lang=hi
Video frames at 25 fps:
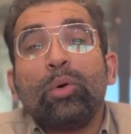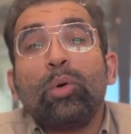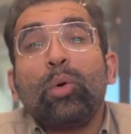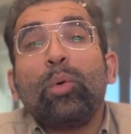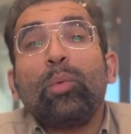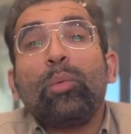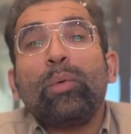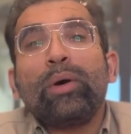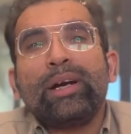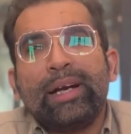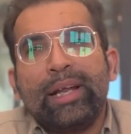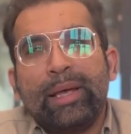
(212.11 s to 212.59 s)

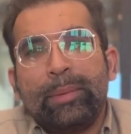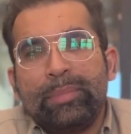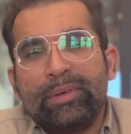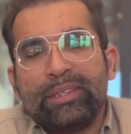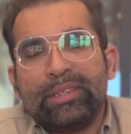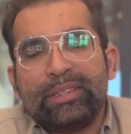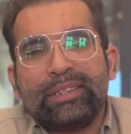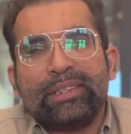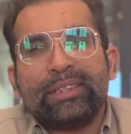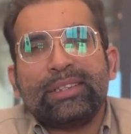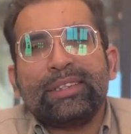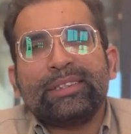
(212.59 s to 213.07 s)
ओवर
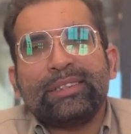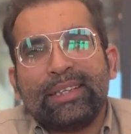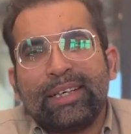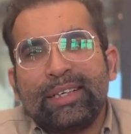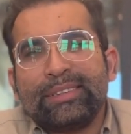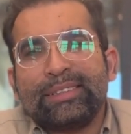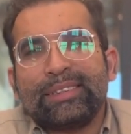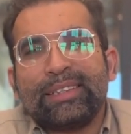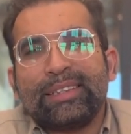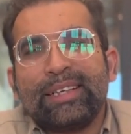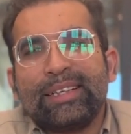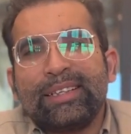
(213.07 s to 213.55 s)
डेप्रिसिएशन
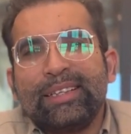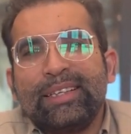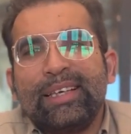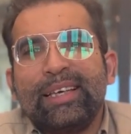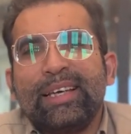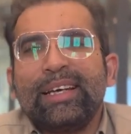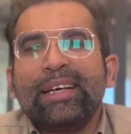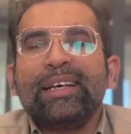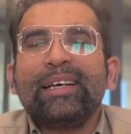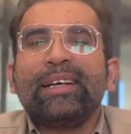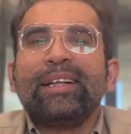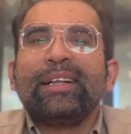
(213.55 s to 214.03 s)
चार्ज कर दी
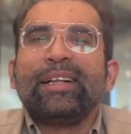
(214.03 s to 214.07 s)
है